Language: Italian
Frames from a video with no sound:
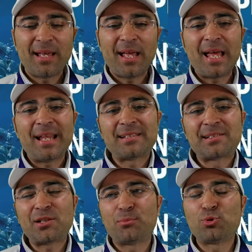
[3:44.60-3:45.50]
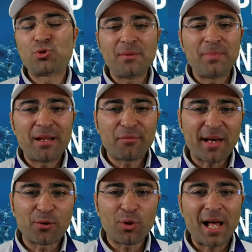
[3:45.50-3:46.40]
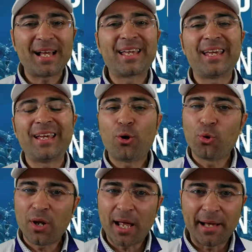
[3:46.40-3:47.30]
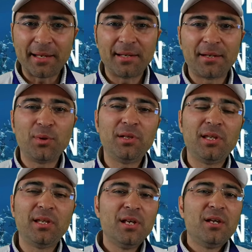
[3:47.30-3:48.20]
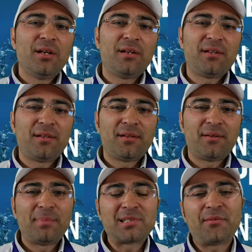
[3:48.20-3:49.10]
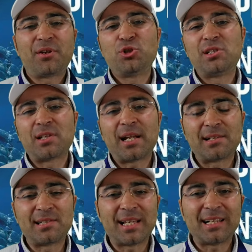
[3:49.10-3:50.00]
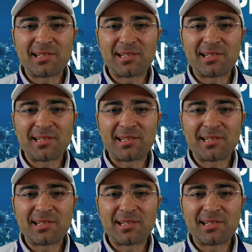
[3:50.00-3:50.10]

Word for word: eh, è stato possibile farlo anche online, quindi eh, bastava registrarsi al